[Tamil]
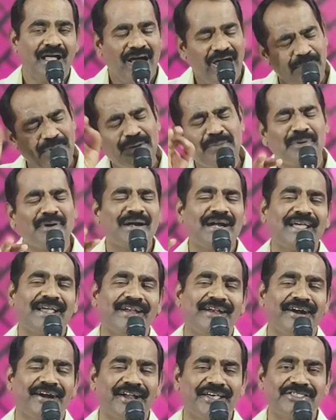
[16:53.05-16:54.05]
அவர் உங்களை
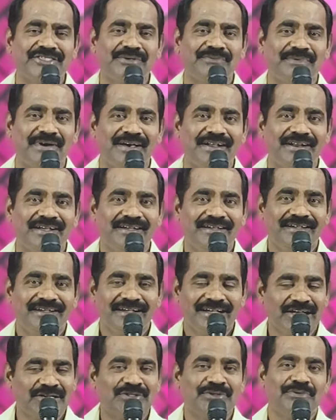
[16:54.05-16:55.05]
நடத்துவார்
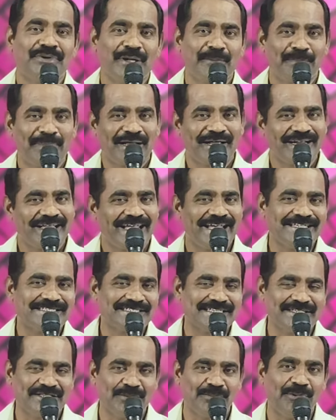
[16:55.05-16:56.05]
கத்துடைய பிள்ளைகளையே
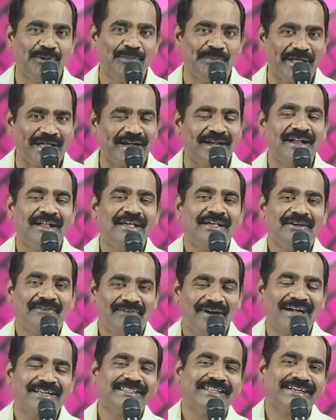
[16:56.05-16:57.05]
சேர்ந்த பூமியில்
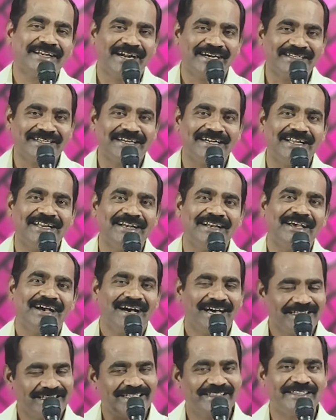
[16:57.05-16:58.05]
வாழ்ந்த நாட்களில்
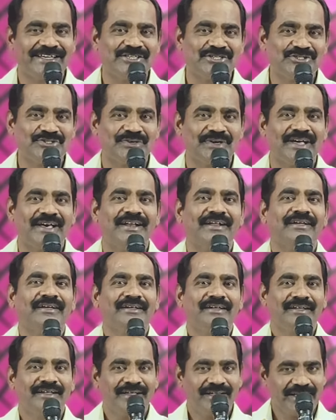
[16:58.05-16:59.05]
அதைத்தான் சொன்னார்
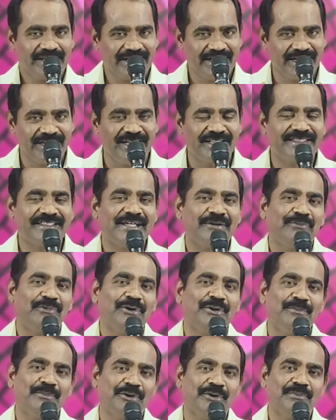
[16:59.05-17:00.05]
எண்ணத்தை
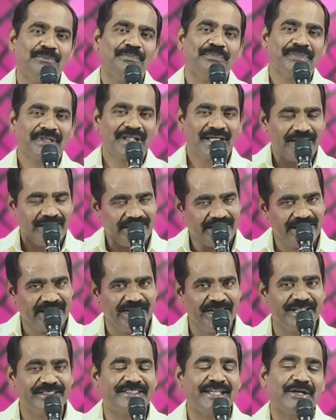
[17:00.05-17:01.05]
உண்போம்
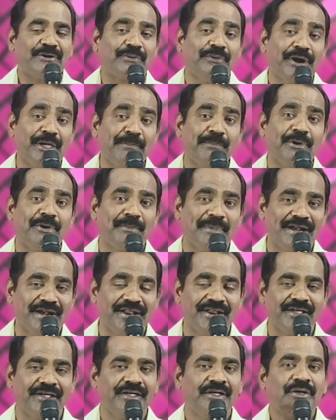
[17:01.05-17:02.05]
எண்ணத்தை குடிப்போம்
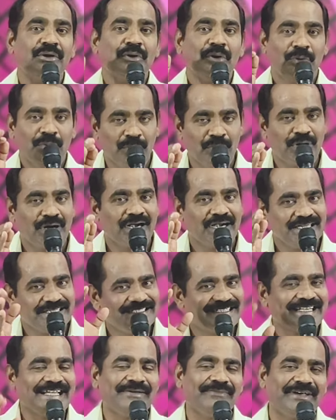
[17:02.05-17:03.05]
என்று உங்கள்
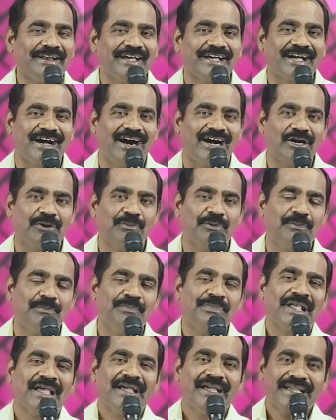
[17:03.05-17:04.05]
ஜீவனுக்காகவும்
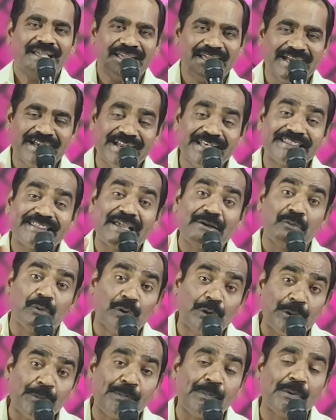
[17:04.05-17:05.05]
எண்ணத்தை
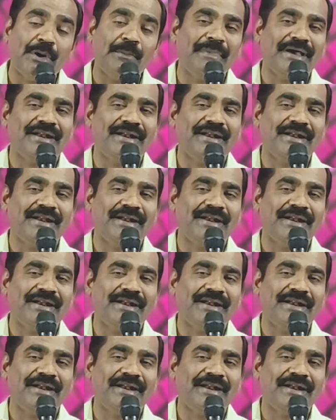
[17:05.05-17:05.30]
உடுப்போம்